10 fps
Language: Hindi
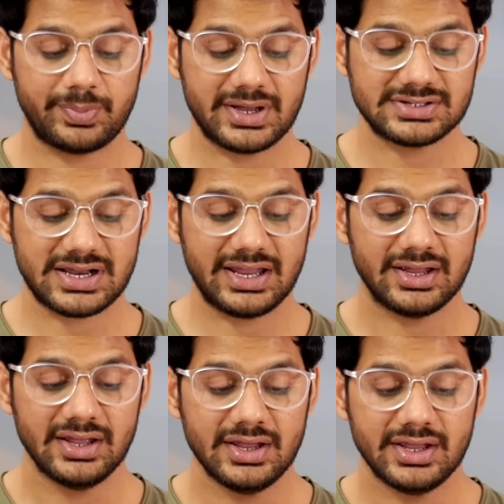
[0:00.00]
पेज लाइक
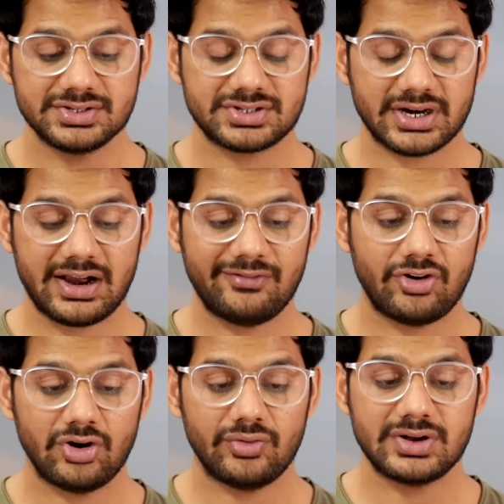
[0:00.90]
इंस्टाग्राम
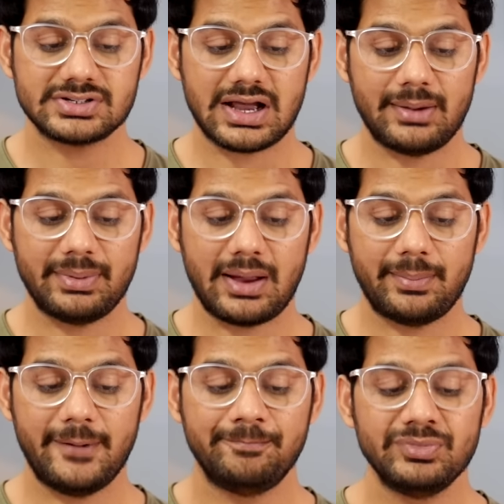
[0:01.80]
फॉलोवर्स आप यहाँ
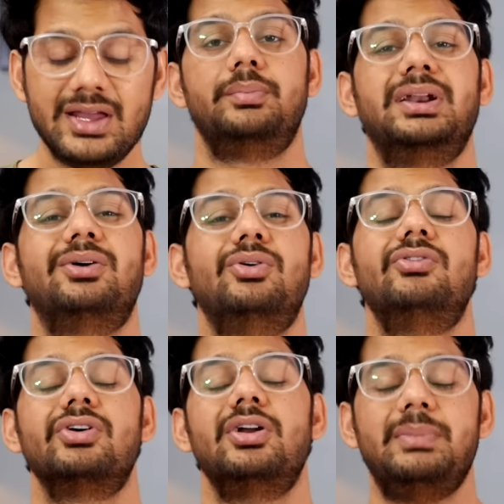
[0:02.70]
पे मतलब
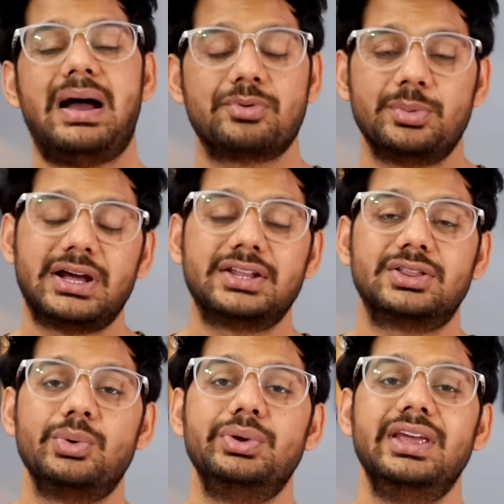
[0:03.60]
ओवरऑल मैं आपको बता
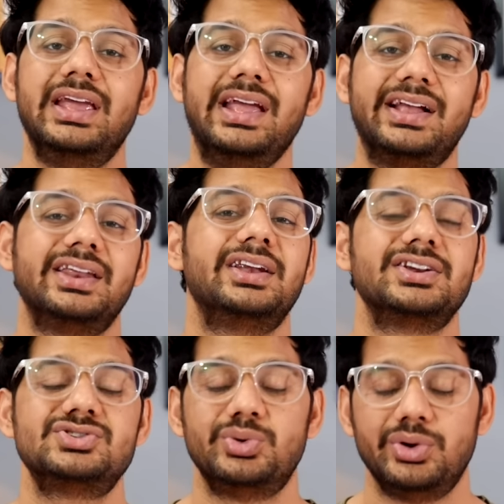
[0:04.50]
देता हूँ ये एक
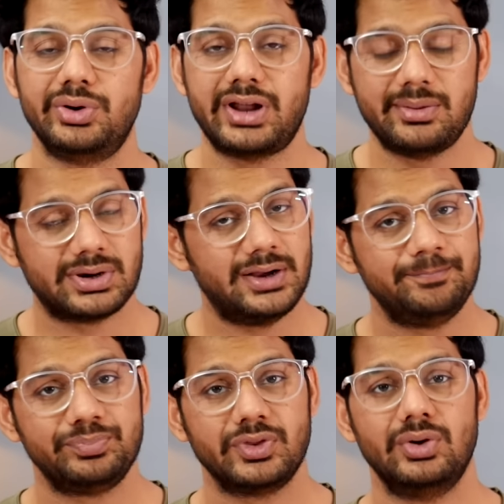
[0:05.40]
क्रिएटर स्टूडियो वीडियो टाइप का
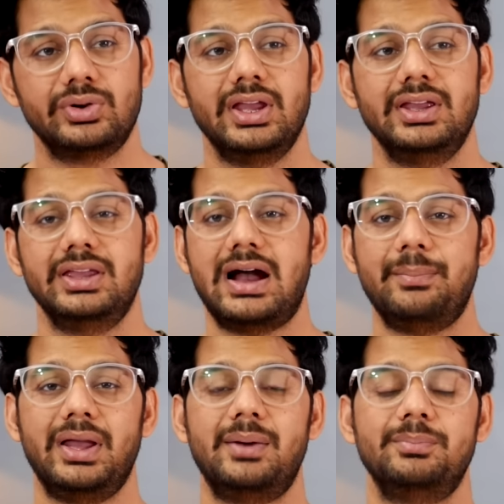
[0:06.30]
ओके okay, यहाँ
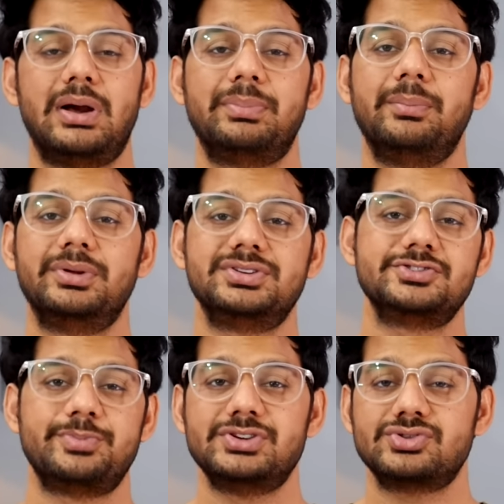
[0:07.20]
पे हम अपने
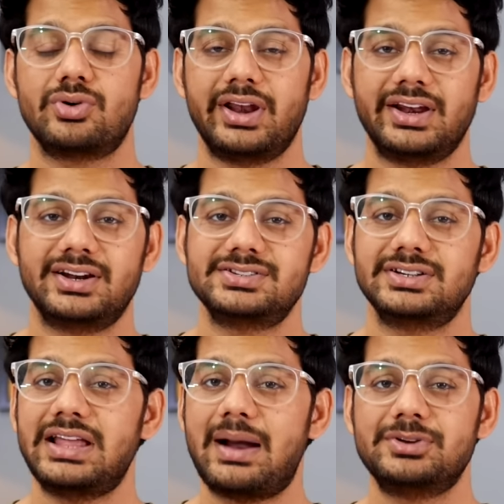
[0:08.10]
बिजनेस पेज को कनेक्ट कर
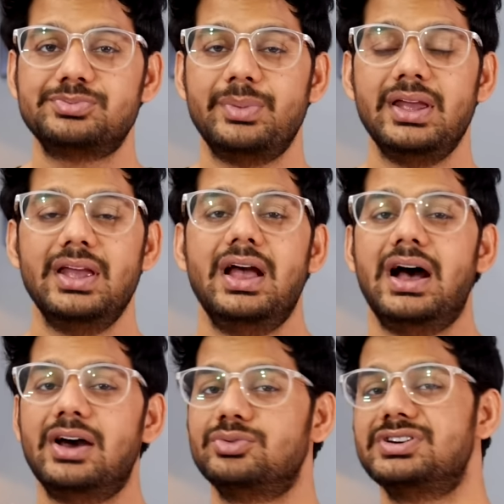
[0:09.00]
सकते हैं आपस में
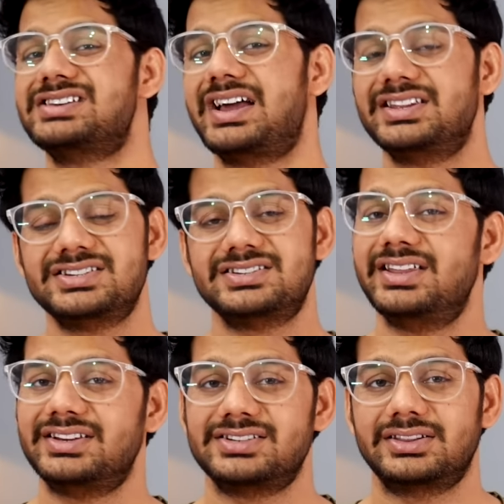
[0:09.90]
एंड उनकी सारी चीज़ें
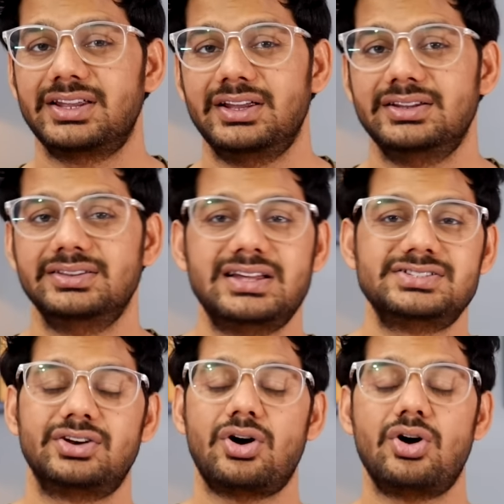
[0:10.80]
देख सकते हैं
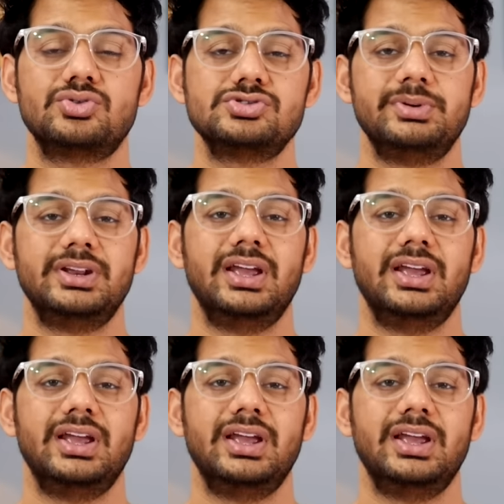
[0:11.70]
दैट्स इट और कुछ भी नहीं